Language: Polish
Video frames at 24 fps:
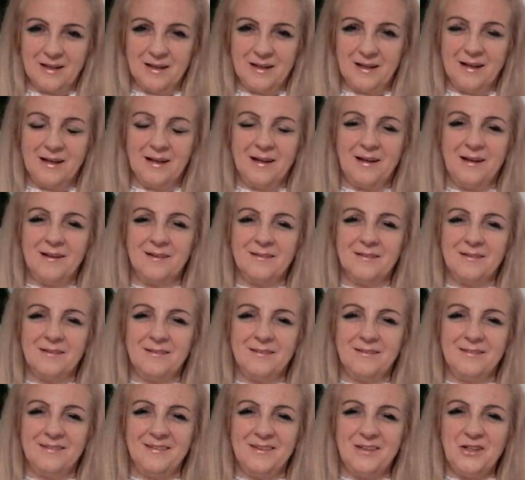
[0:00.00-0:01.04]
a
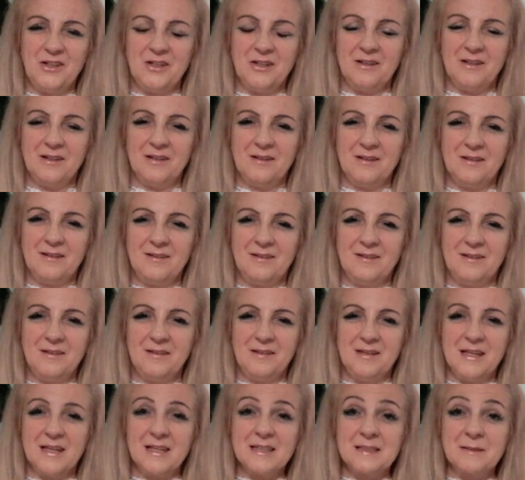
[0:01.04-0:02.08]
e,
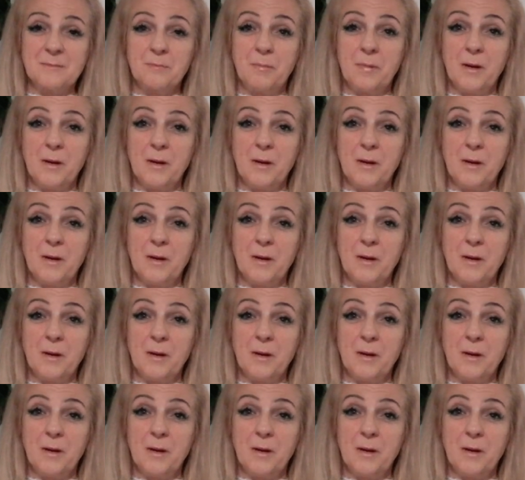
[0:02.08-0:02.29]
jest